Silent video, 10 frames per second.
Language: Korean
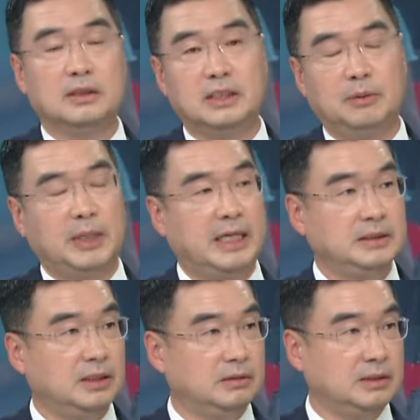그다음에
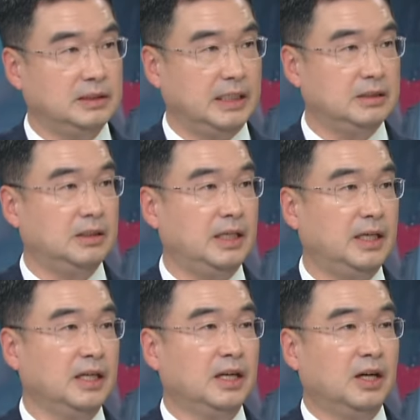하천은
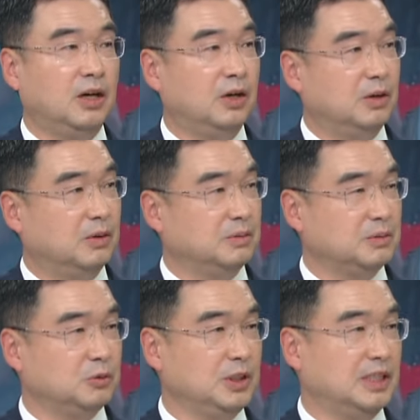예전에 어
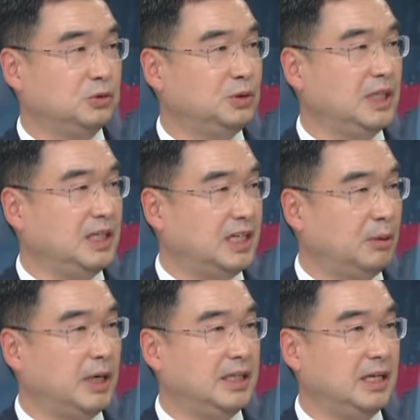우리가 주택이
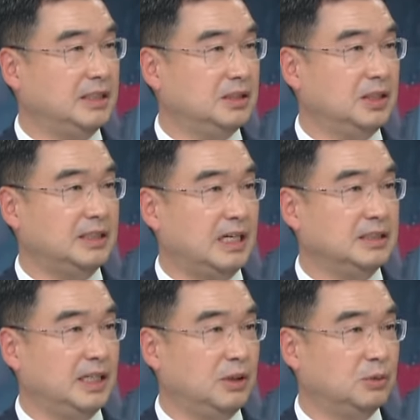개발되기 전에
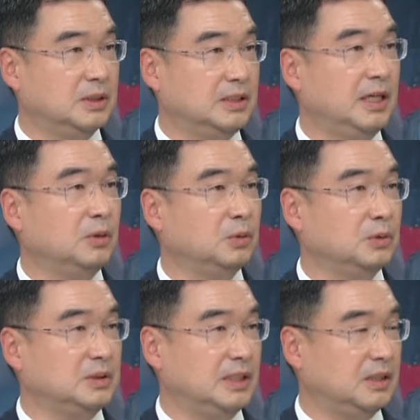상태로
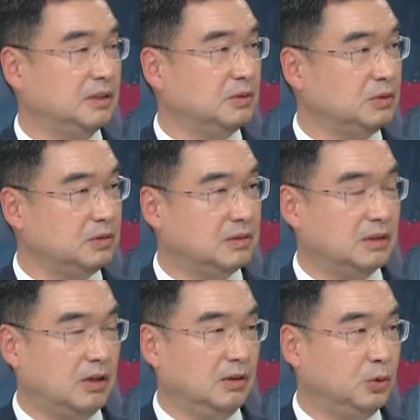그대로 이제
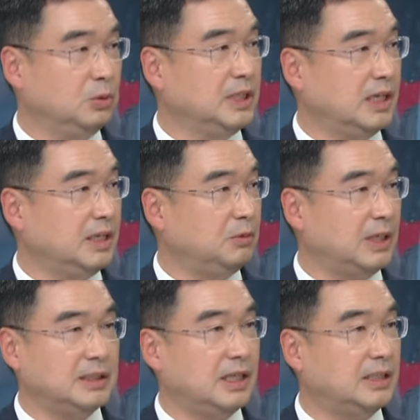어, 용량이
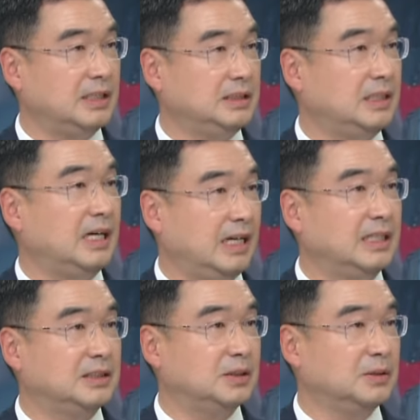확대가 되지를
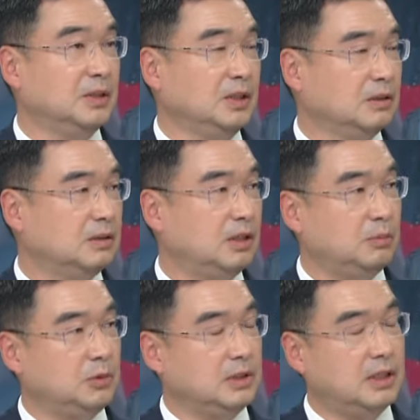않았죠. 그러다
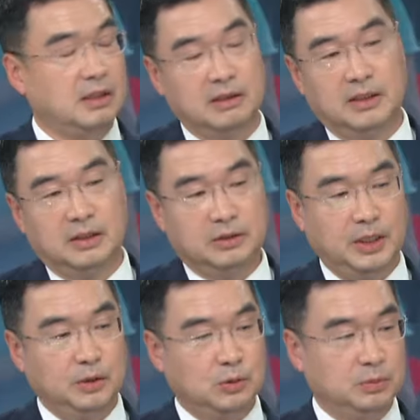보니까
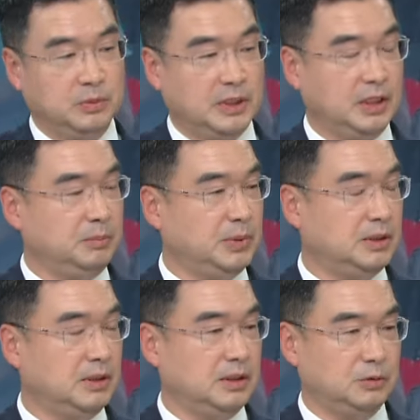계속 내린
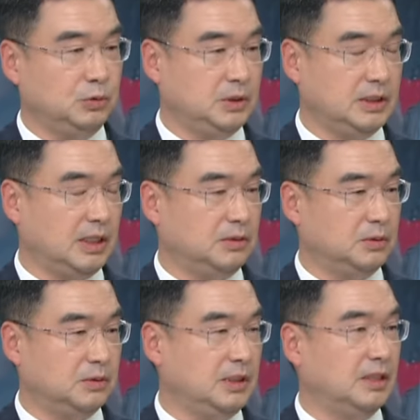비들이
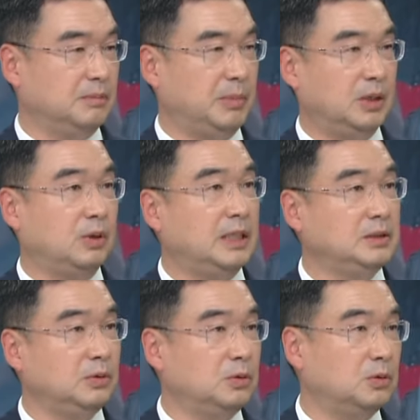순식간으로 그냥 바로
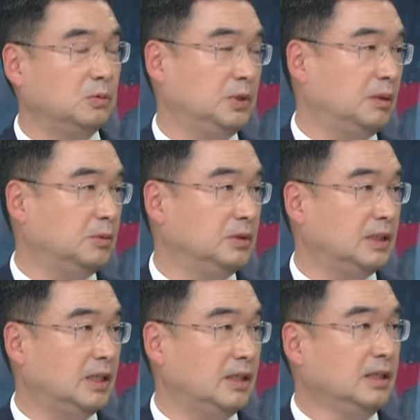하천으로 오다
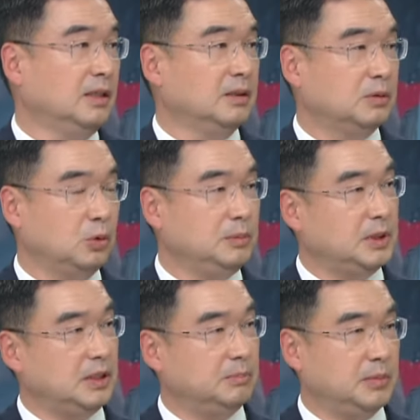보니까
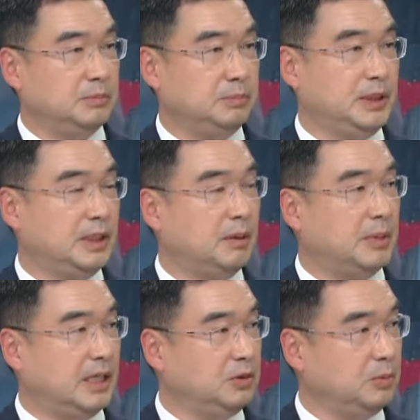도림천이 비가
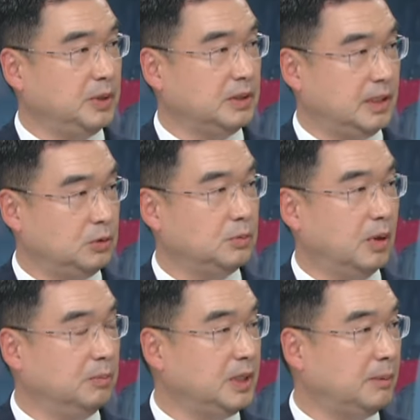많이 오면 계속
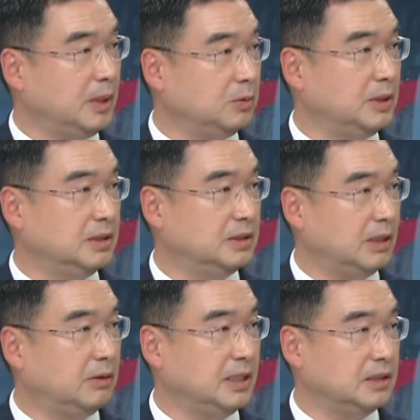범람하고 있는
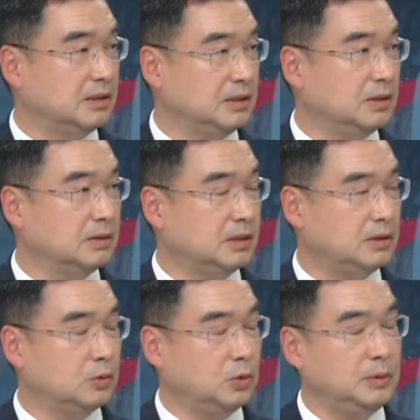상황이거든요.
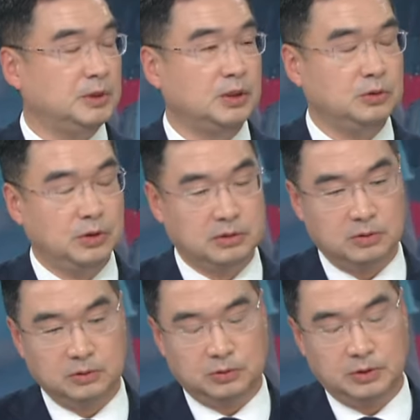그래서 음. 도림천
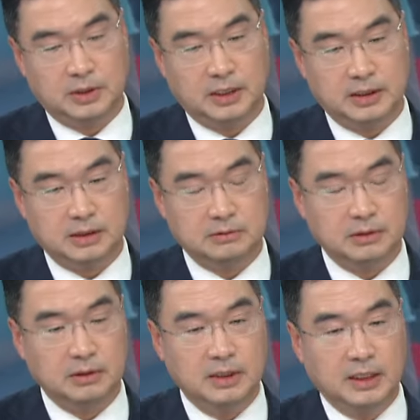유역도 주의를 해야
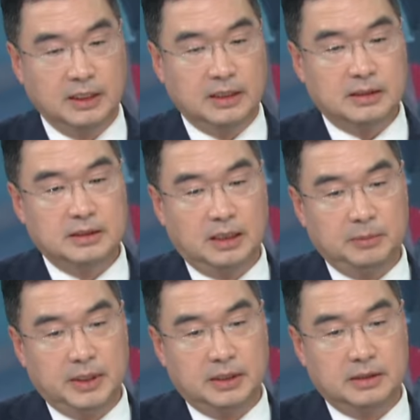되고요. 예.
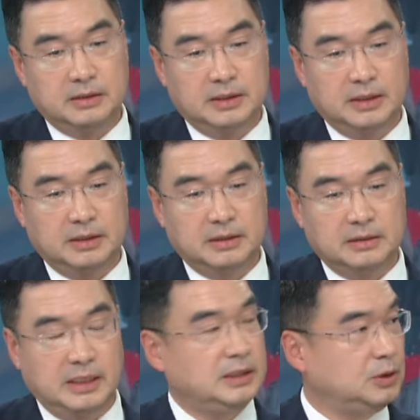그다음에 이제
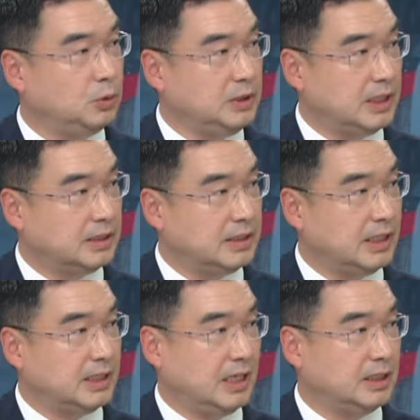대치동이라든가
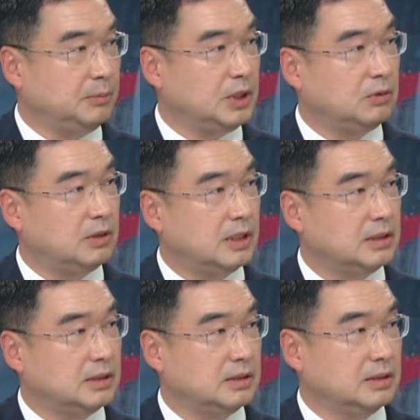음. 강남역과
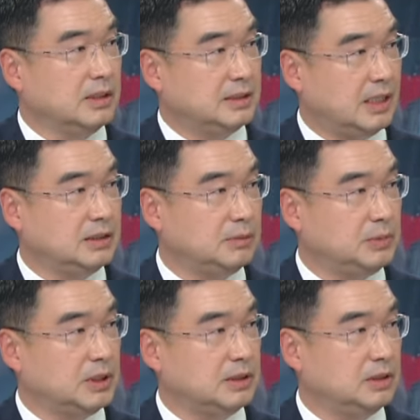같은
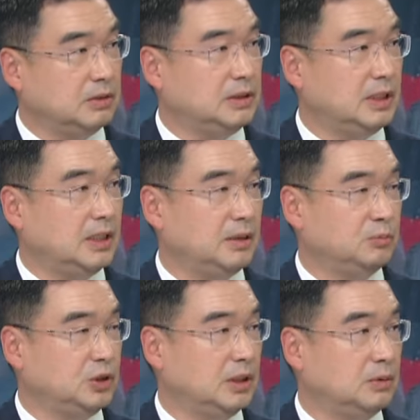상습적인 저지대
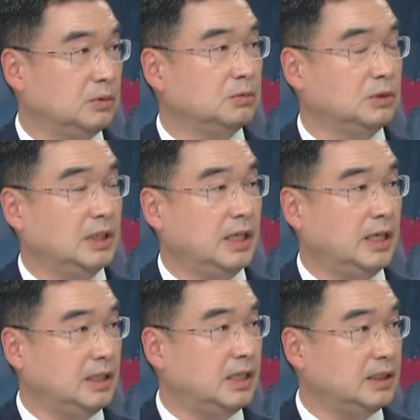문제도 우리가
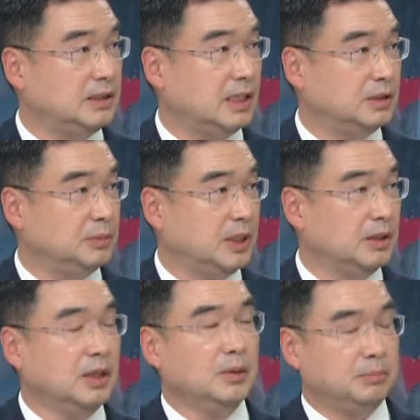해결하지 않으면
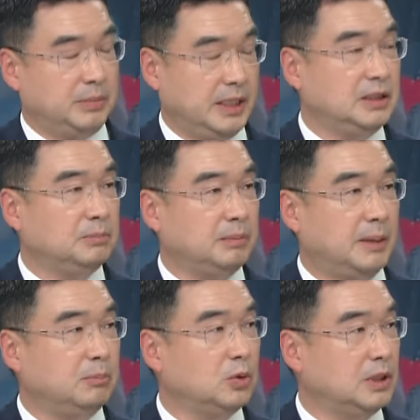예. 매년
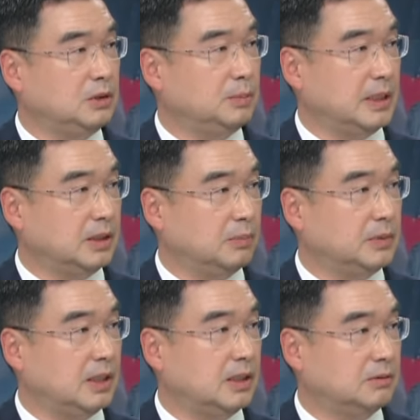반복될 수밖에
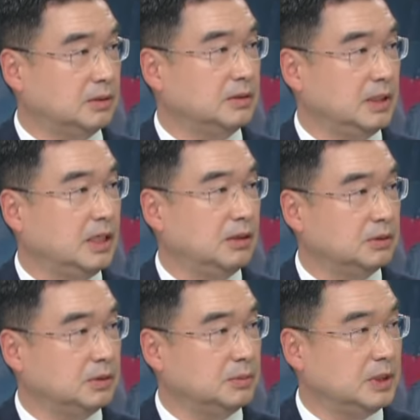없다라고 저는 생각합니다. 어떻게
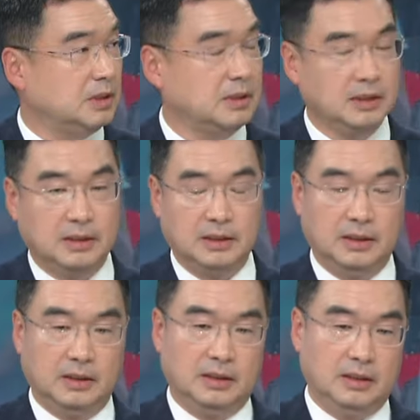해결해야 될까요?
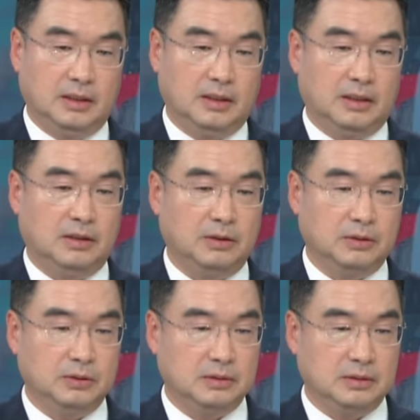어,
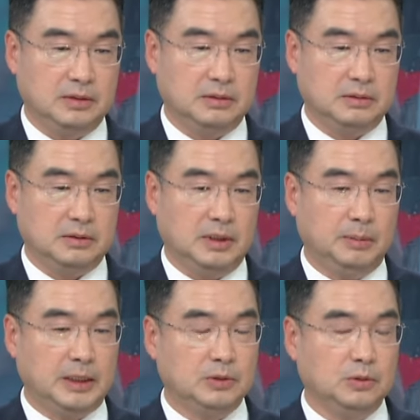
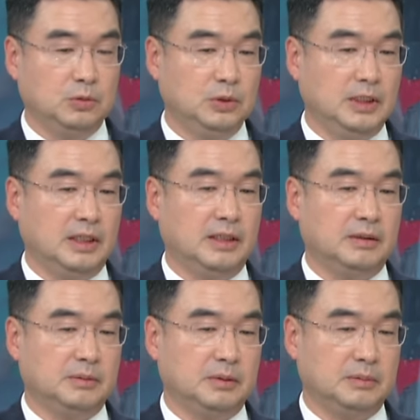일반적으로
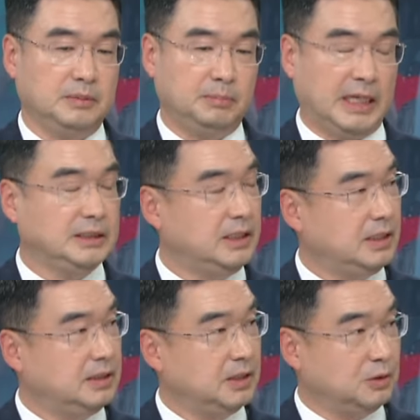우리가 방제
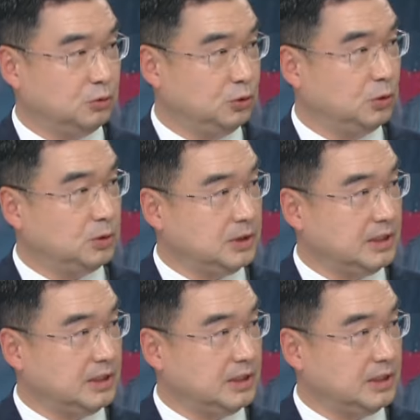대책은 구조적인